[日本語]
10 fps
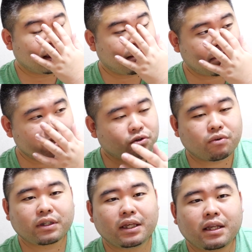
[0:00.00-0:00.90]
やっぱり
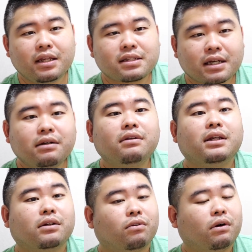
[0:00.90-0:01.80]
長期的に使うって
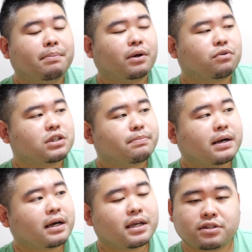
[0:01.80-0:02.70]
なると、やっぱり
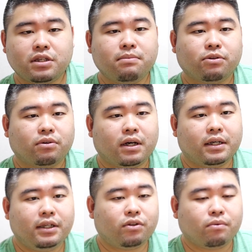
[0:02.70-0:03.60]
コスパが安いもの
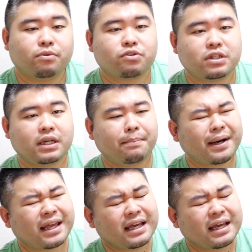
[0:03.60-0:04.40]
がいいと思うし、やっぱり